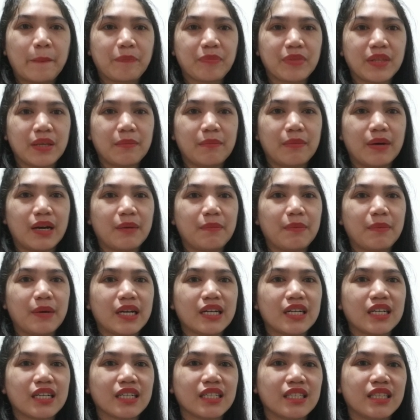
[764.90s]
'di ba?
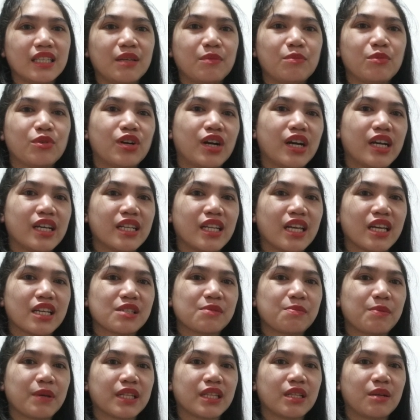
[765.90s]
Parang hindi mo nga
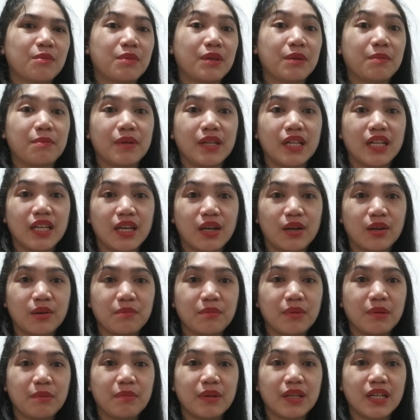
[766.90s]
ina-expect na bibili ako,
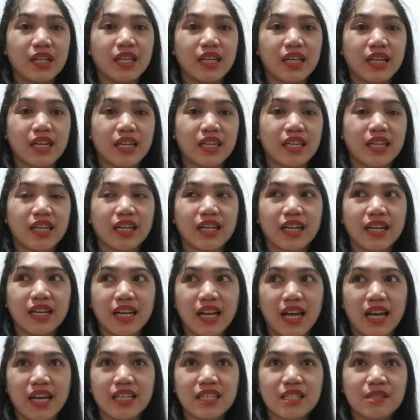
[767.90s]
bibili ka ng
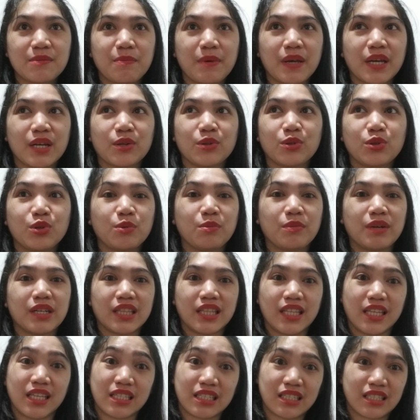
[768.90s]
glass pero
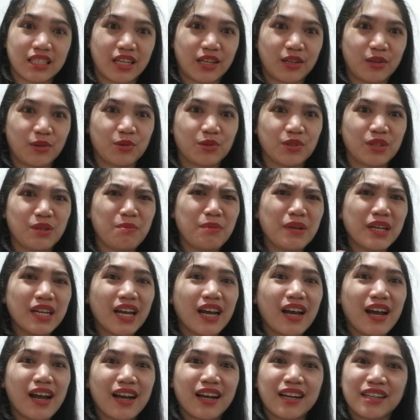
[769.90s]
dumating sa iyo. 'Di
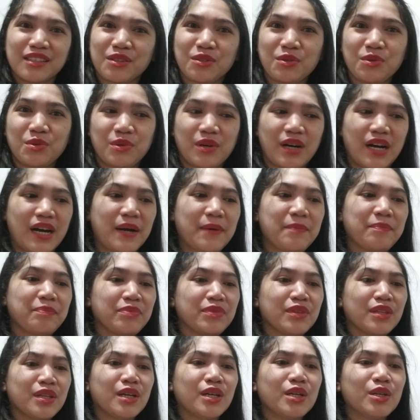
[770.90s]
nakakatuwa?
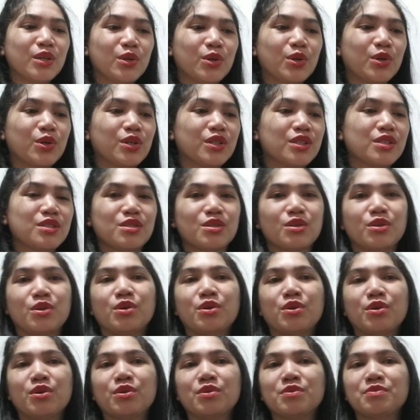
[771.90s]
Ayun, so
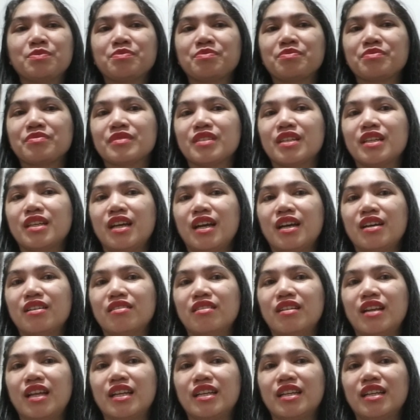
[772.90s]
ayan,
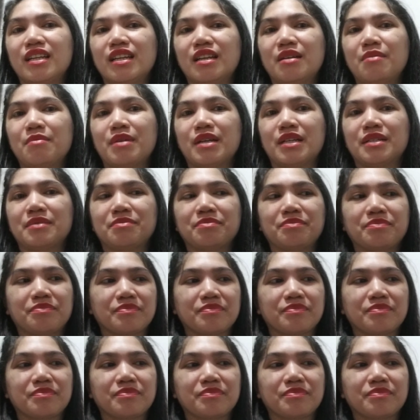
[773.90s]
wala nang laman